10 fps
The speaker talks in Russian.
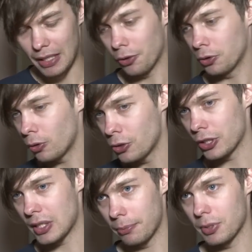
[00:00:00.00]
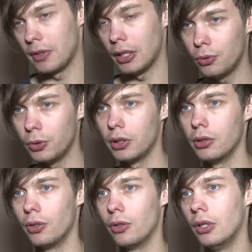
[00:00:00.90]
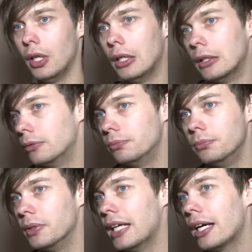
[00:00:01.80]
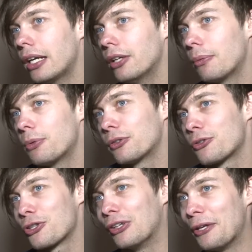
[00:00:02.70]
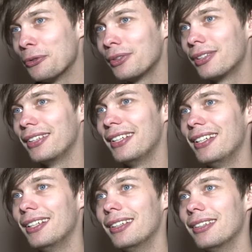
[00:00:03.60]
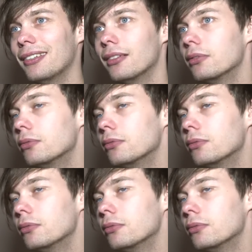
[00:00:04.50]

Я рок-н-ролльщик сам по своей натуре, но я играю, во-первых, то, что дают, и, э,